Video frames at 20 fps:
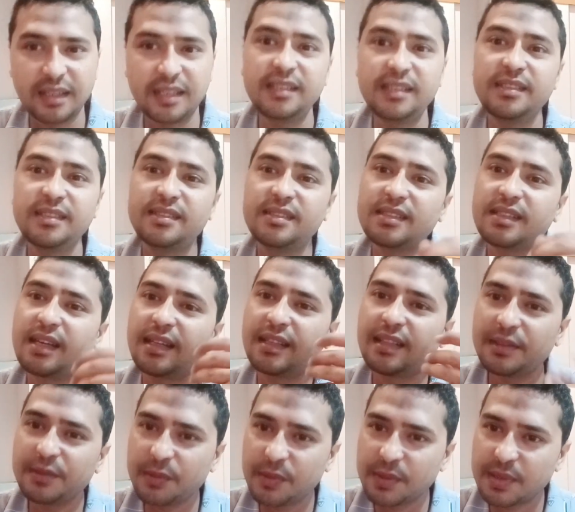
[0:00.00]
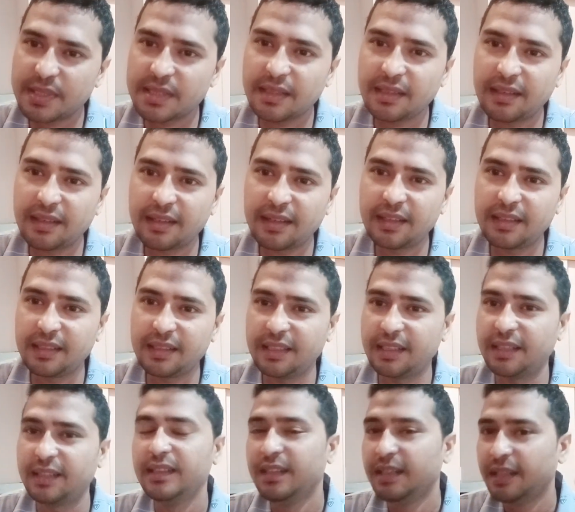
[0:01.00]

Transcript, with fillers: नहीं ज़्यादा यू एस डॉलर लानी है